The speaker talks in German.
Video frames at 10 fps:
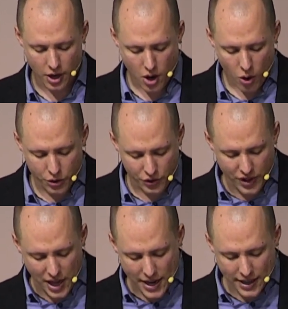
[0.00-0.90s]
Und
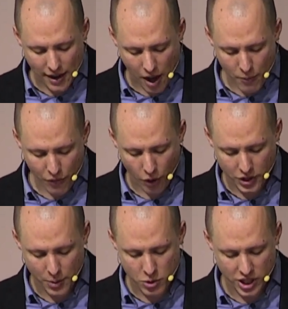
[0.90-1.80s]
wie ein Lamm vor
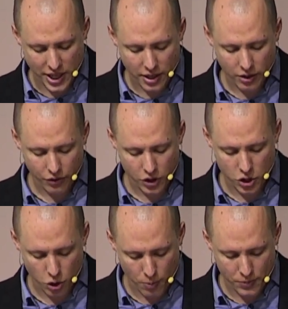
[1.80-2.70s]
dem Scherer
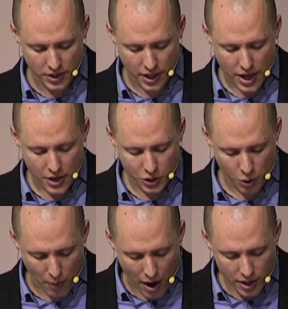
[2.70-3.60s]
verstummt, so
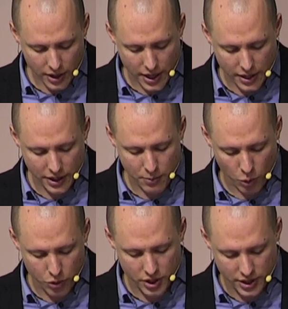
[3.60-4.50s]
machte er den
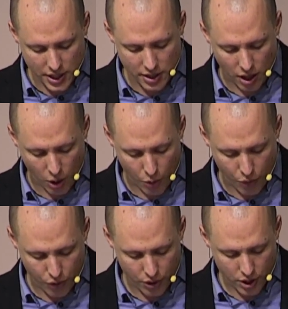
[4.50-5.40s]
Mund nicht
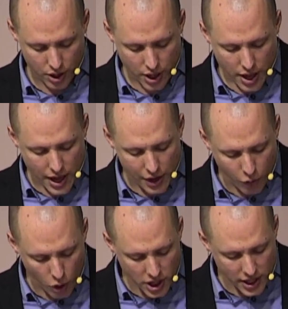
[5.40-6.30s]
auf. Er
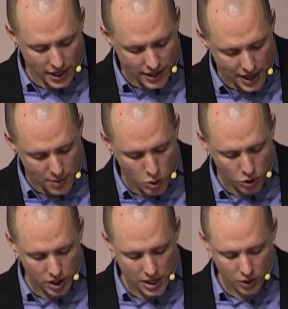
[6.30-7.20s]
wurde
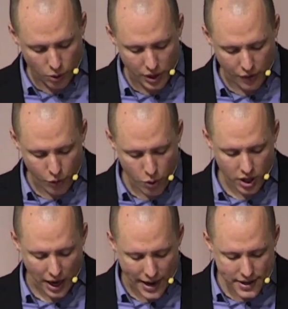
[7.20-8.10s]
gedemütigt und erfuhr
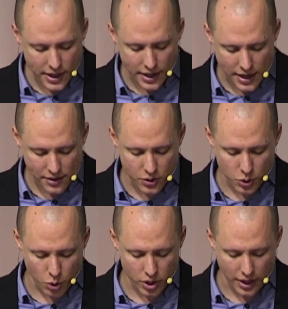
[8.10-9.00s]
kein gerechtes
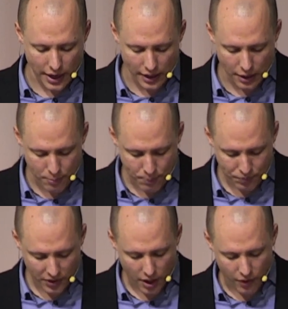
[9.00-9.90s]
Urteil.
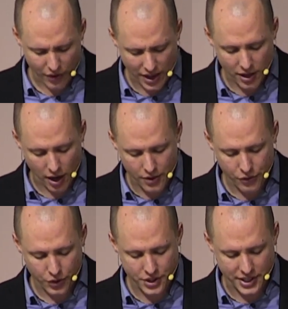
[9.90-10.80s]
Wer kann
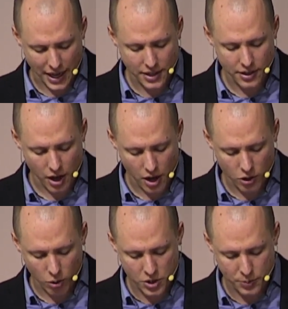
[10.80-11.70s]
von seinen
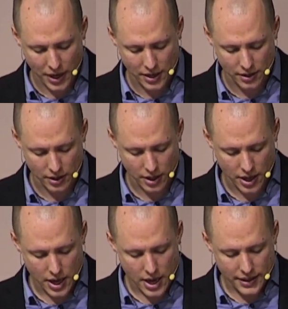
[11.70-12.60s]
Nachkommen sprechen,
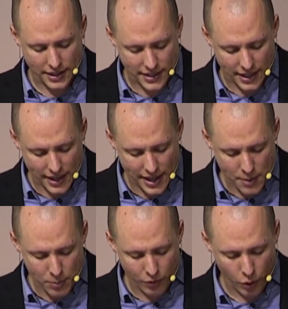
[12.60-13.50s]
denn sein
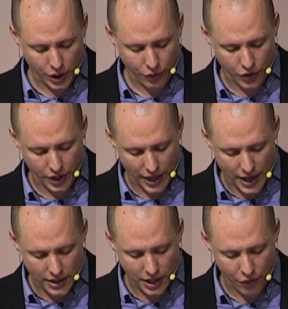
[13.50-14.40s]
Leben wurde von der
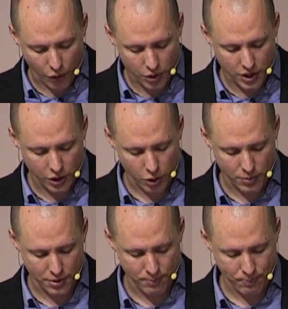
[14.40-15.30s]
Erde fortgenommen.